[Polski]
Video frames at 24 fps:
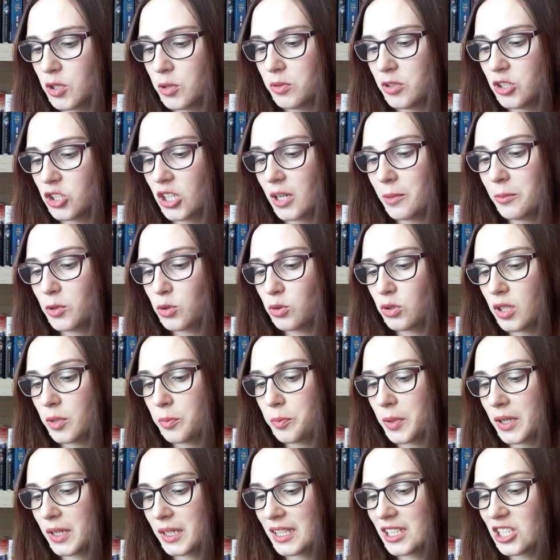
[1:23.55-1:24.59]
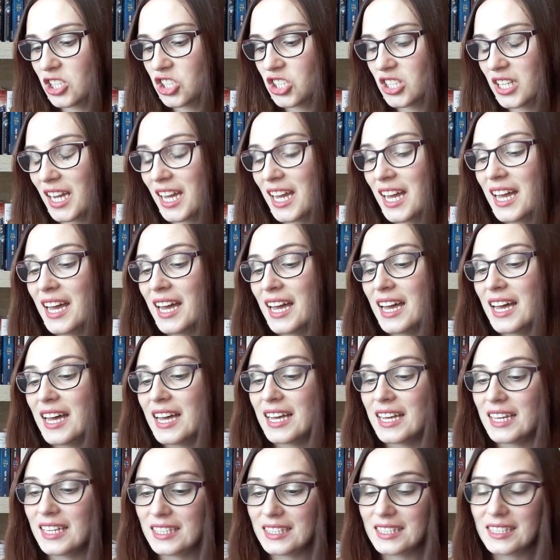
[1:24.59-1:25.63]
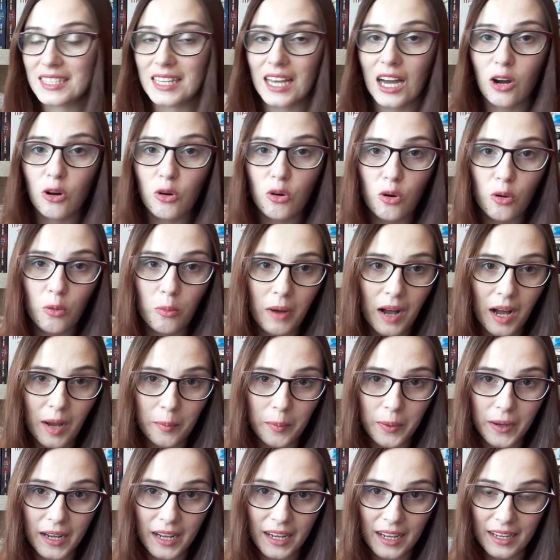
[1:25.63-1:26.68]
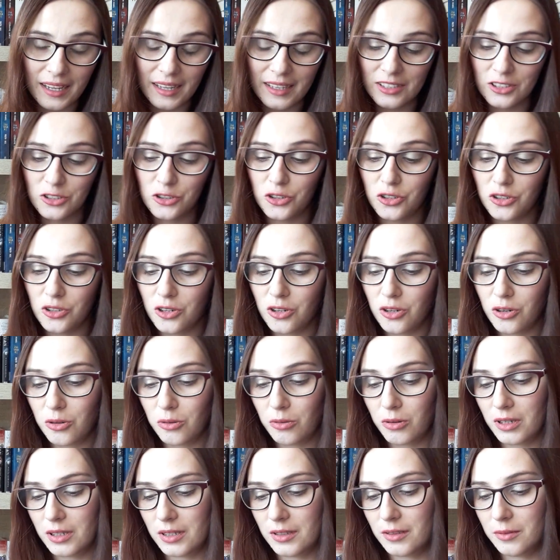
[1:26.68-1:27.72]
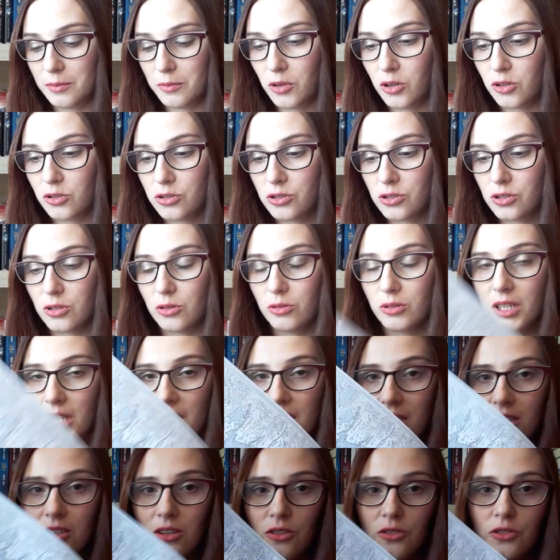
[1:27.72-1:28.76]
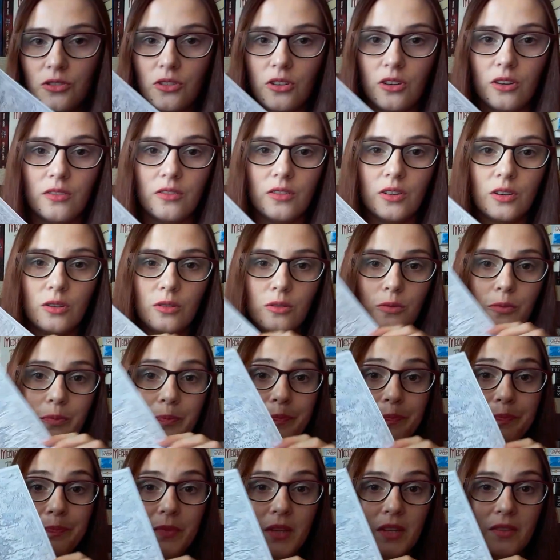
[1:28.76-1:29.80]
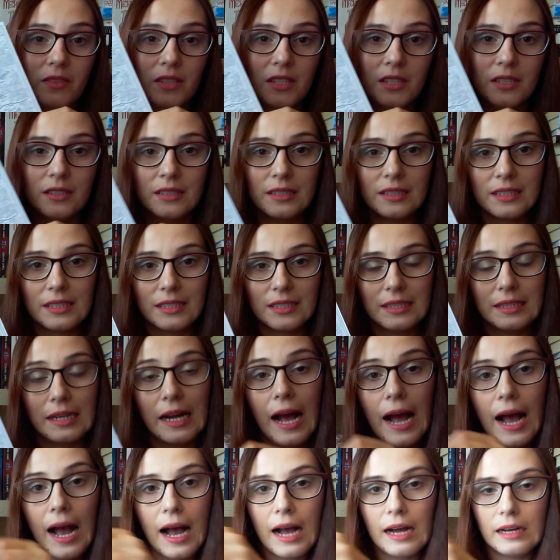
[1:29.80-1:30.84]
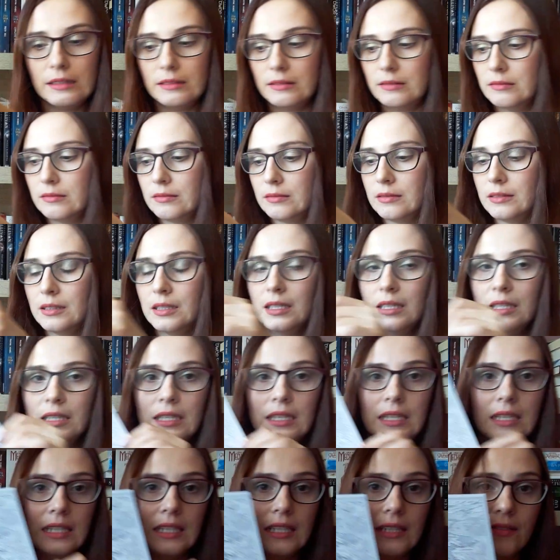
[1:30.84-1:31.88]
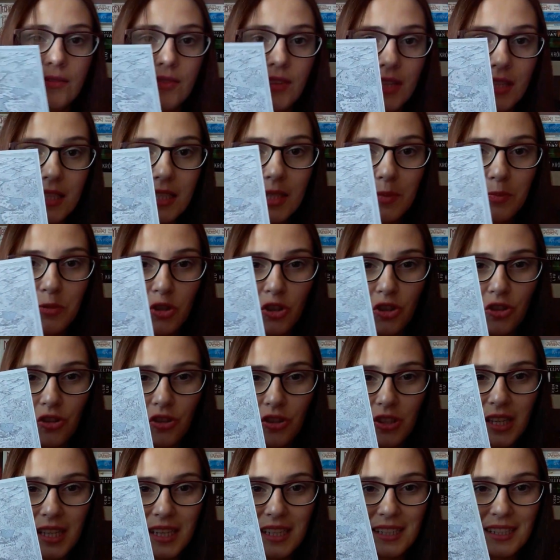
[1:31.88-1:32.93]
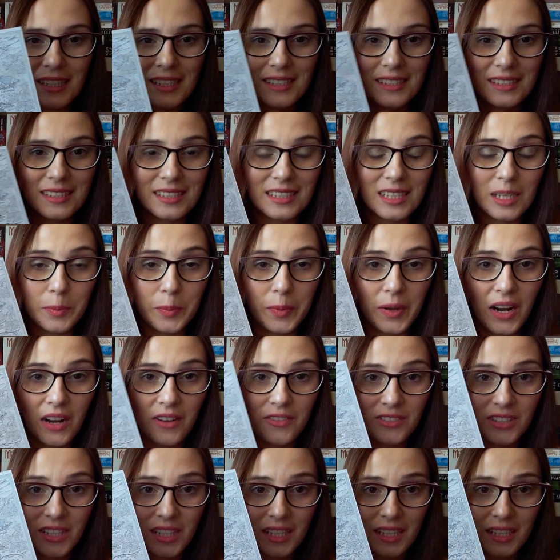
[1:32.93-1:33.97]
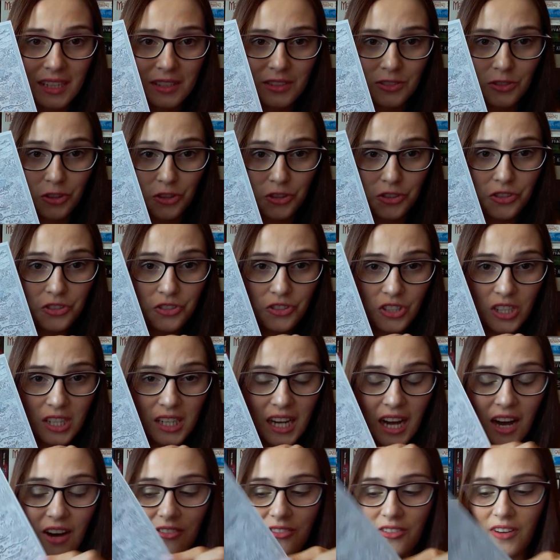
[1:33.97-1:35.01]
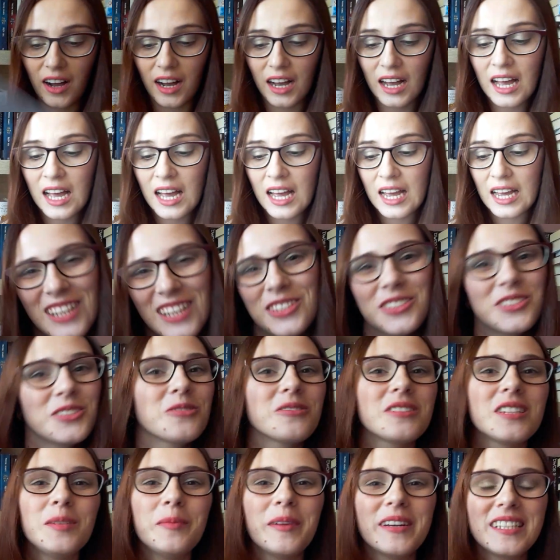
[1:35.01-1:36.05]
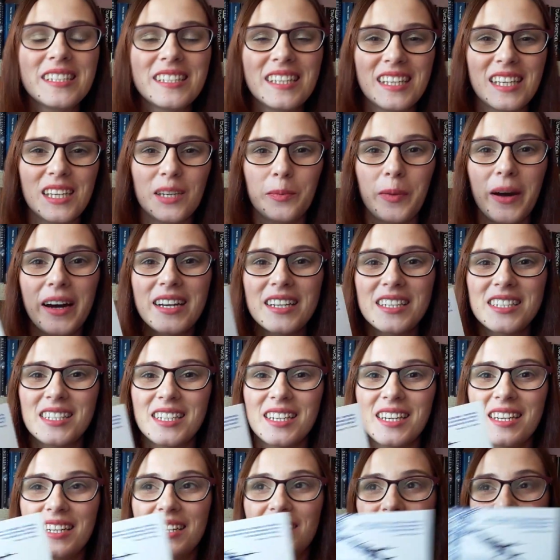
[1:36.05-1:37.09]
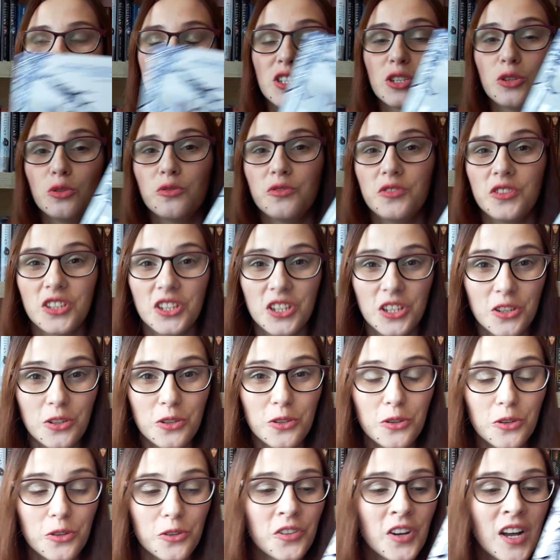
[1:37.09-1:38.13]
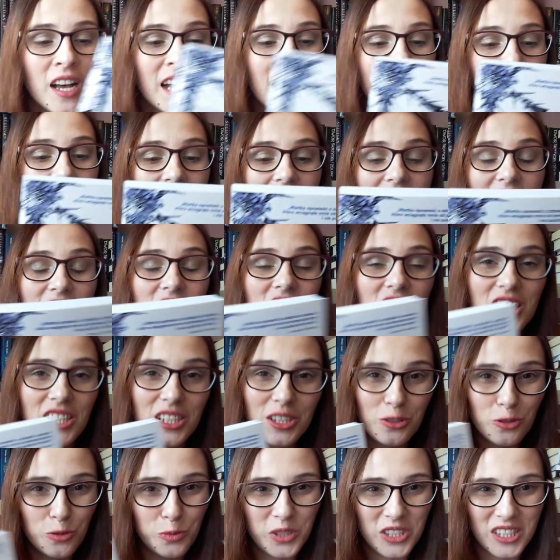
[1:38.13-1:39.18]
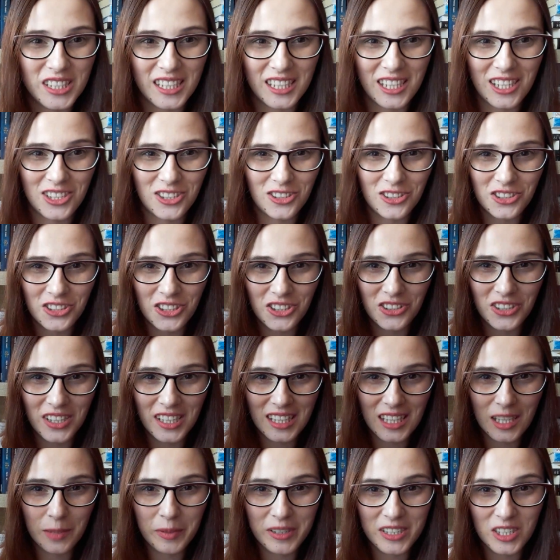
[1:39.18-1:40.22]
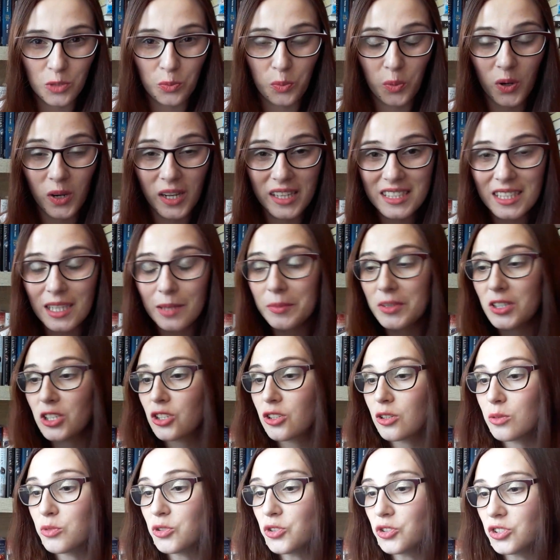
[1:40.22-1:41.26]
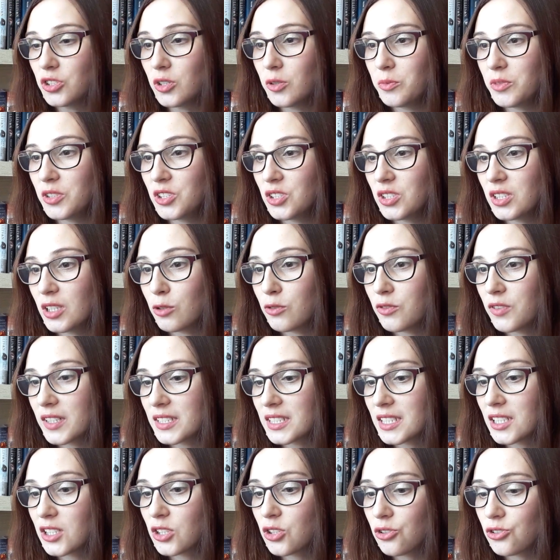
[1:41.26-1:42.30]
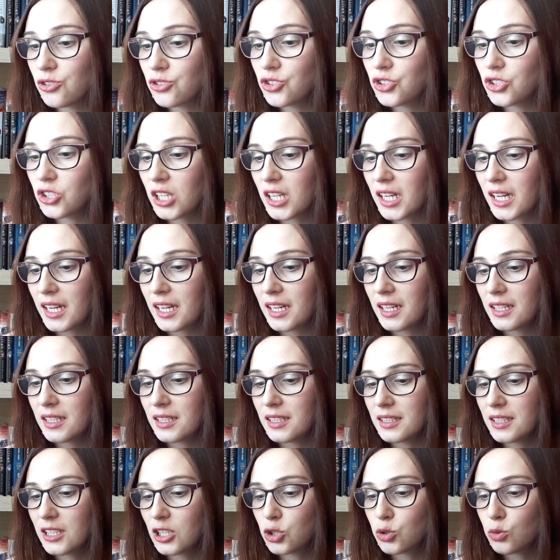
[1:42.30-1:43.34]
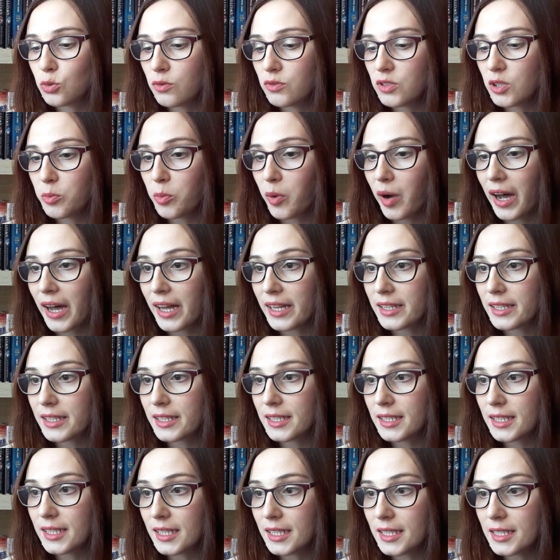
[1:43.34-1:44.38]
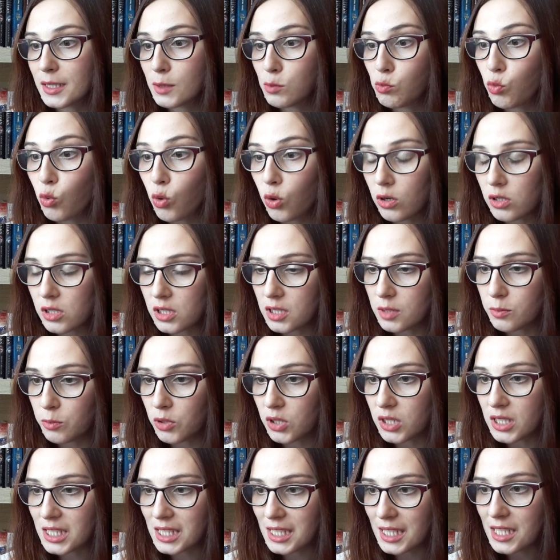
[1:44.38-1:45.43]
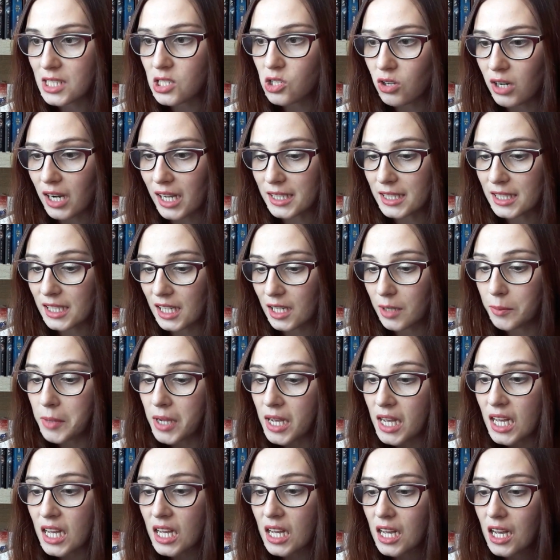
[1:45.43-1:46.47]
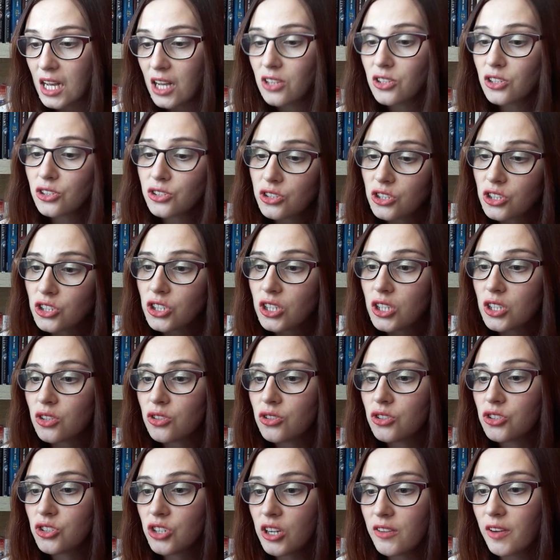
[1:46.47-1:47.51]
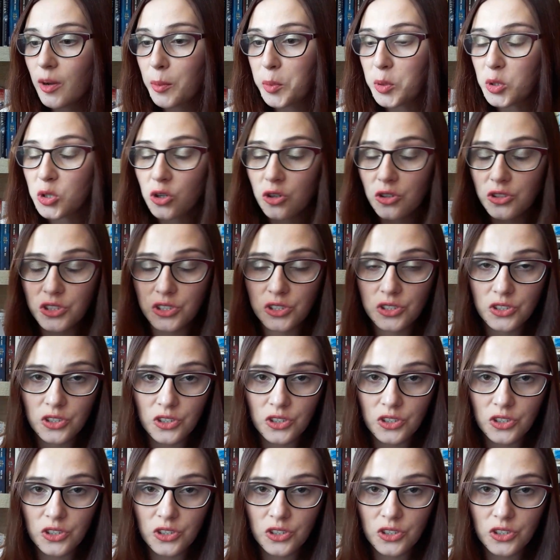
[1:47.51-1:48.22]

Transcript: Przemierzamy tutaj praktycznie e, całą mapkę, drogą e, morską, jak i lądową. Więc... A! Więc przygoda jest naprawdę dosyć ciekawa. To są klimaty takie bardziej w stylu wikingów. Jeżeli lubicie takie książki, to jak najbardziej polecam, tylko musicie mieć na uwadze to, że e, nasz główny bohater jest młody, bo jest nastolatkiem, no troszkę dojrzewa pod koniec